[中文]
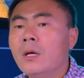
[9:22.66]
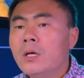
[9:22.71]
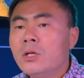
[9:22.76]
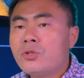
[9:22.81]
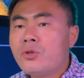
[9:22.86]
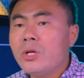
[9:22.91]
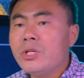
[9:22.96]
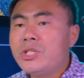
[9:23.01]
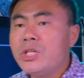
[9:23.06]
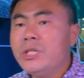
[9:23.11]

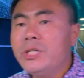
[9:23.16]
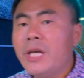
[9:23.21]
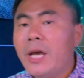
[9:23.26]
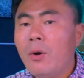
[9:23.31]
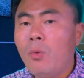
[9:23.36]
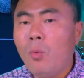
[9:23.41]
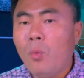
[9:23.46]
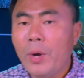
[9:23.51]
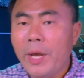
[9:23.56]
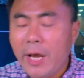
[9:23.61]
所以今
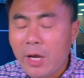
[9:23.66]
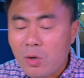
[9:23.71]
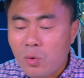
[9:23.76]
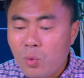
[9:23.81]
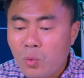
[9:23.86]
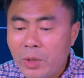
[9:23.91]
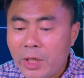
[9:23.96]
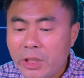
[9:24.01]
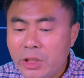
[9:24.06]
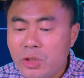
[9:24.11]
天我也
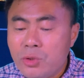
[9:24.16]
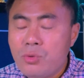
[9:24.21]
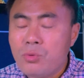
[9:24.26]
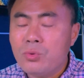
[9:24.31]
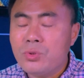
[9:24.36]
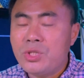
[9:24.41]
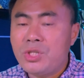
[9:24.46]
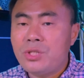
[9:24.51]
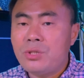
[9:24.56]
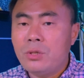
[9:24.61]
鼓励弟
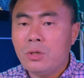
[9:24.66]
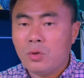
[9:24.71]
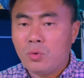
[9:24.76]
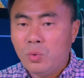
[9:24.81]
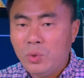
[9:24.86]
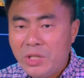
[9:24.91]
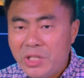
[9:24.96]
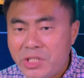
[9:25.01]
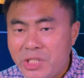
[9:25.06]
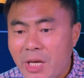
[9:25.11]
兄、
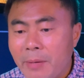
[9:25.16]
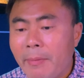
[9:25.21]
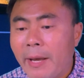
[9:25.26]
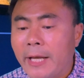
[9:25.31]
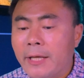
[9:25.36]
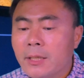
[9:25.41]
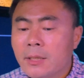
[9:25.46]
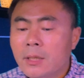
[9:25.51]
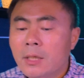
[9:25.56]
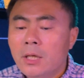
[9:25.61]
鼓励姐
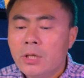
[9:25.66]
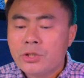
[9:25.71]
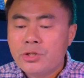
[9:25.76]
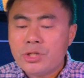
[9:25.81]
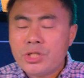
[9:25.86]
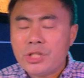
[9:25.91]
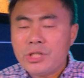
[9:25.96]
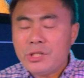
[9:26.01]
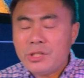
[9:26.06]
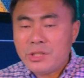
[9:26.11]
妹，就
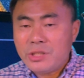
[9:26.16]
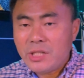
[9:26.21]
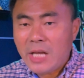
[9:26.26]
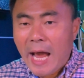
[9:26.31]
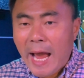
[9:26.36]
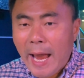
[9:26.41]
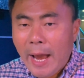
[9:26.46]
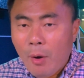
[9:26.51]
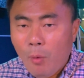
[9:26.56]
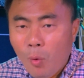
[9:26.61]
是
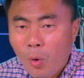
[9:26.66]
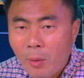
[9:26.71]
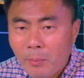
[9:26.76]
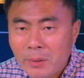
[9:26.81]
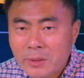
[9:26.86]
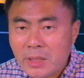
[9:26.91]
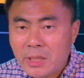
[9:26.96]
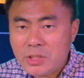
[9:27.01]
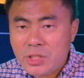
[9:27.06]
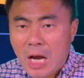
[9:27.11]
在我
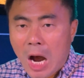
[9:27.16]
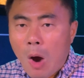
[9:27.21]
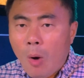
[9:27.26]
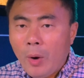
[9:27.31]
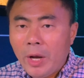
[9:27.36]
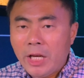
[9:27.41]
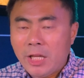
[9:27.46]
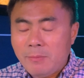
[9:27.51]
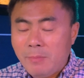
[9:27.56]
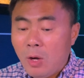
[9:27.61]
们的教
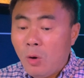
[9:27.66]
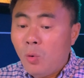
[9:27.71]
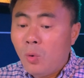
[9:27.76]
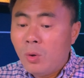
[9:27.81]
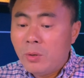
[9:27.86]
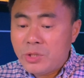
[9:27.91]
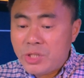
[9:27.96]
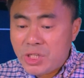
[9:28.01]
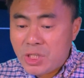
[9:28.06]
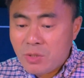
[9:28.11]
会里面，
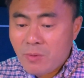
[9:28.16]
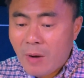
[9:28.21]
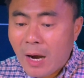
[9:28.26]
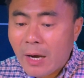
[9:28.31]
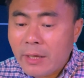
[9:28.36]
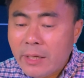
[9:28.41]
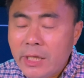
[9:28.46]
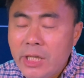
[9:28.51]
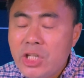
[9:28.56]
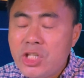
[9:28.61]
我希
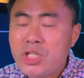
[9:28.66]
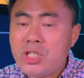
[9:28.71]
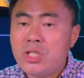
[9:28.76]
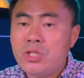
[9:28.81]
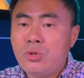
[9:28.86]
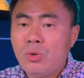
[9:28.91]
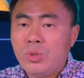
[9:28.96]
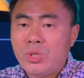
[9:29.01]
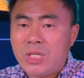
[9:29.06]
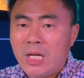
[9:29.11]
望一直
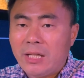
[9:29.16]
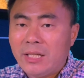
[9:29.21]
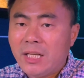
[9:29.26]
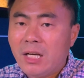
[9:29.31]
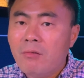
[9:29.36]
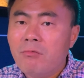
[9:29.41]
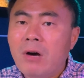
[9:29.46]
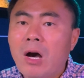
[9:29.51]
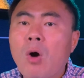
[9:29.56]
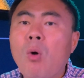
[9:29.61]
就有这样的一
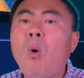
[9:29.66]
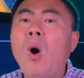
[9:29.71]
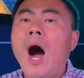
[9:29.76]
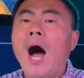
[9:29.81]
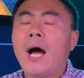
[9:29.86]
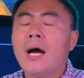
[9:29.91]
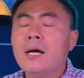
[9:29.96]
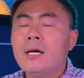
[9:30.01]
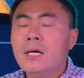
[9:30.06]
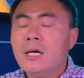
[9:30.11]
个文
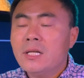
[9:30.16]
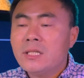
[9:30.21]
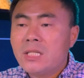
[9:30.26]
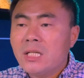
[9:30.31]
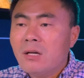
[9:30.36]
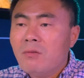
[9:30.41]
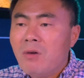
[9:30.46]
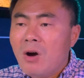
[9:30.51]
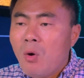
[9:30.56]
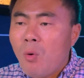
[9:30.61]
化。这
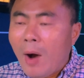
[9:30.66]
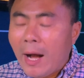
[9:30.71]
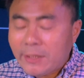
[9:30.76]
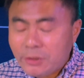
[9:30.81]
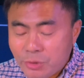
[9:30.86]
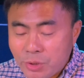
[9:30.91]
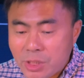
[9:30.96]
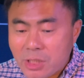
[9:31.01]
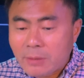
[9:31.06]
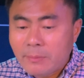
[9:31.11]
个文化
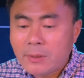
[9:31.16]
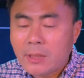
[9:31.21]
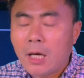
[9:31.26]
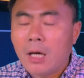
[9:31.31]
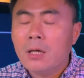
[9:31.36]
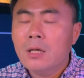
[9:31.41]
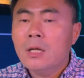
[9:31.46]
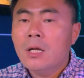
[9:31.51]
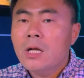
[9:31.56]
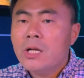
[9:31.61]
就是什么
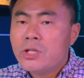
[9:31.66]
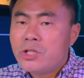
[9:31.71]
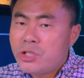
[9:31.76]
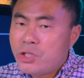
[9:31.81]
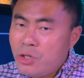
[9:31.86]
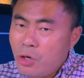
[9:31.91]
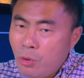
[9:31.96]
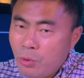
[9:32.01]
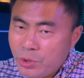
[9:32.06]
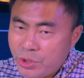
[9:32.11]
呢？
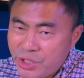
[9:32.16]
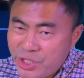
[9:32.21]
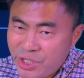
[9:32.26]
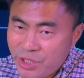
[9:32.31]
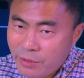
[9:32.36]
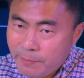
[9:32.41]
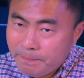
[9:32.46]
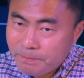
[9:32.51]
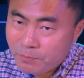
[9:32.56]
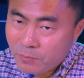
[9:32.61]
就
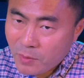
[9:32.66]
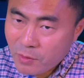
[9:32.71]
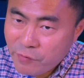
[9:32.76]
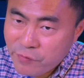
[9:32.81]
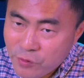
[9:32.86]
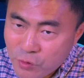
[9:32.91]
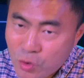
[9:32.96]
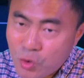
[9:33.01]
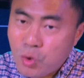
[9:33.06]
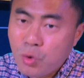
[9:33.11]
是
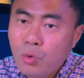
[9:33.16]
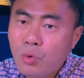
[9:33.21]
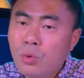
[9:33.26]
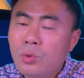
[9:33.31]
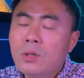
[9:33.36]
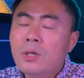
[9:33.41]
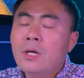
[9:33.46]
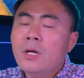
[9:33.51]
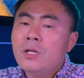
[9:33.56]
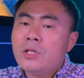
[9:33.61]
付
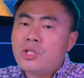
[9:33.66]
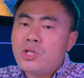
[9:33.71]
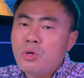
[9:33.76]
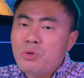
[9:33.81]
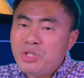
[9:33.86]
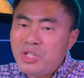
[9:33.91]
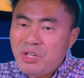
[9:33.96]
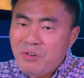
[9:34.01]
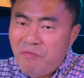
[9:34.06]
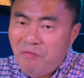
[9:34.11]
出，就
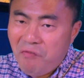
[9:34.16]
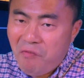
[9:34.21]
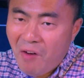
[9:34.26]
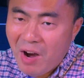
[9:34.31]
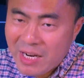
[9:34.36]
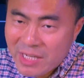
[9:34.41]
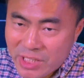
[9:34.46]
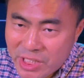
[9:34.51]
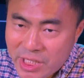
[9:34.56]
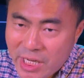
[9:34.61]
是
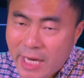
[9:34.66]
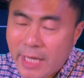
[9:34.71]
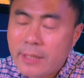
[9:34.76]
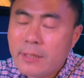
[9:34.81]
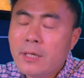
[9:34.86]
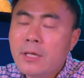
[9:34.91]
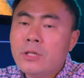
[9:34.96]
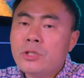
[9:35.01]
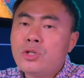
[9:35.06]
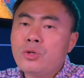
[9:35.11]
奉
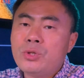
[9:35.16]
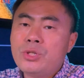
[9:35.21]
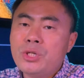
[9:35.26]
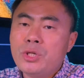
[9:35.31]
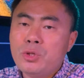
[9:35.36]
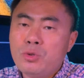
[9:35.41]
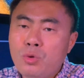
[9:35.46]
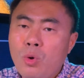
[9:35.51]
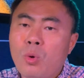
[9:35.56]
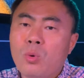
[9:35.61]
献，就
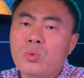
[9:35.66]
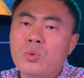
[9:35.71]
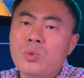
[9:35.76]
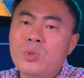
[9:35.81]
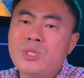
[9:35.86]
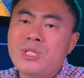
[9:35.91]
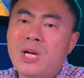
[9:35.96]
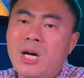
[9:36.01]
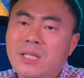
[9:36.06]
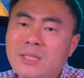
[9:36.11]
是勇
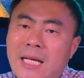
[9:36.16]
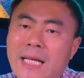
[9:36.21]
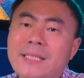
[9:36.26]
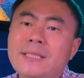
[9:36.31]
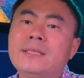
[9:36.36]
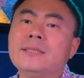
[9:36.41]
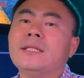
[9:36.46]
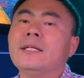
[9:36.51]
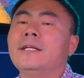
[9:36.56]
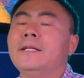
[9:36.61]
于承担
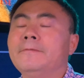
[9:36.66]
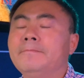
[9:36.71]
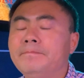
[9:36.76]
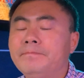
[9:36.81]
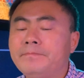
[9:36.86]
责任。